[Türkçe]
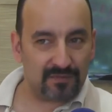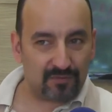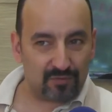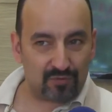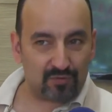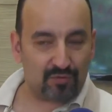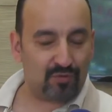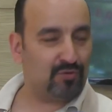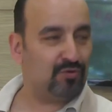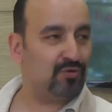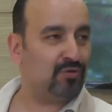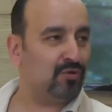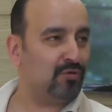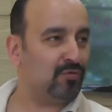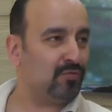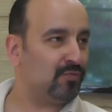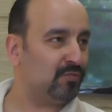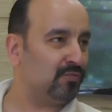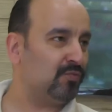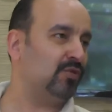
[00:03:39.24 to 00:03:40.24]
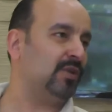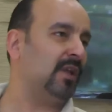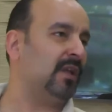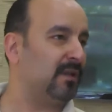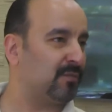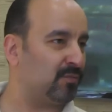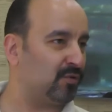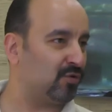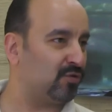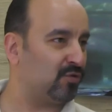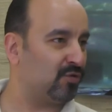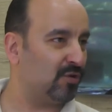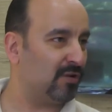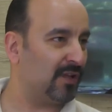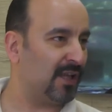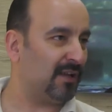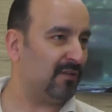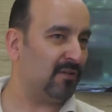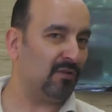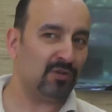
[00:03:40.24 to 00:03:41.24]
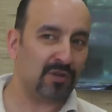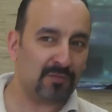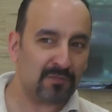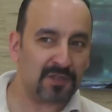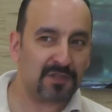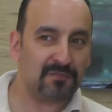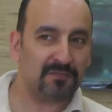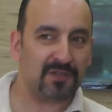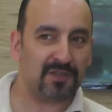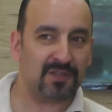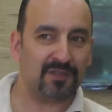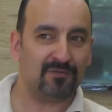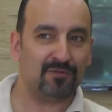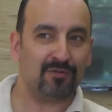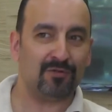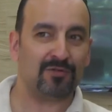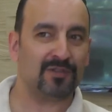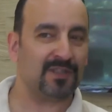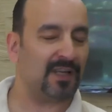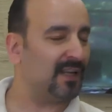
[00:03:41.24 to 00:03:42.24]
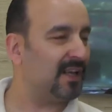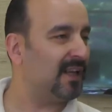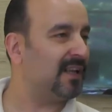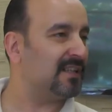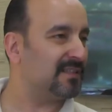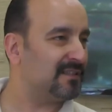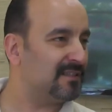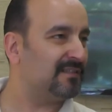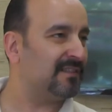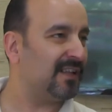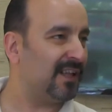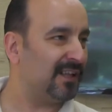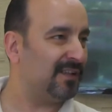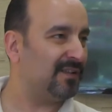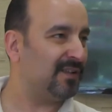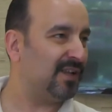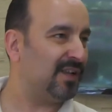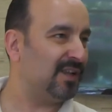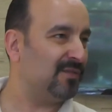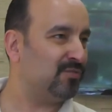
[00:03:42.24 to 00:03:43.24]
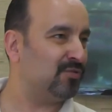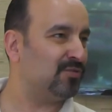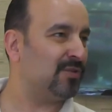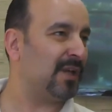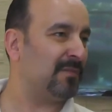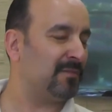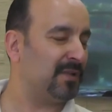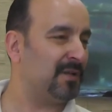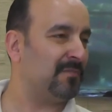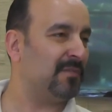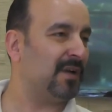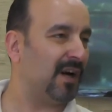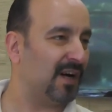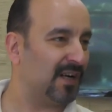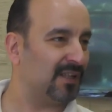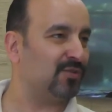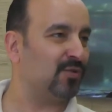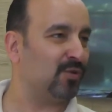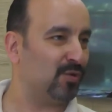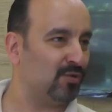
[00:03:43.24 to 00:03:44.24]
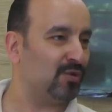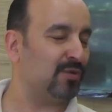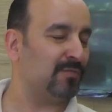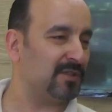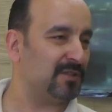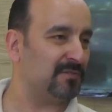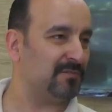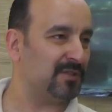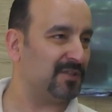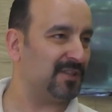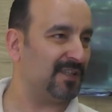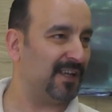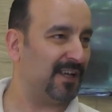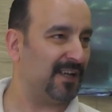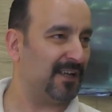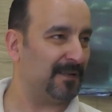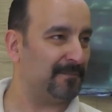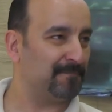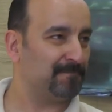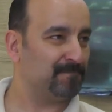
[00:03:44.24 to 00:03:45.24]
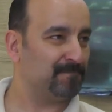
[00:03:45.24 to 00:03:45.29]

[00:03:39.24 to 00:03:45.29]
sucuğu buradan alıp götürüyorlar. O da bizim için diyoruz yani en azından e, bunlar bile bir artı oluyor bizim için yani.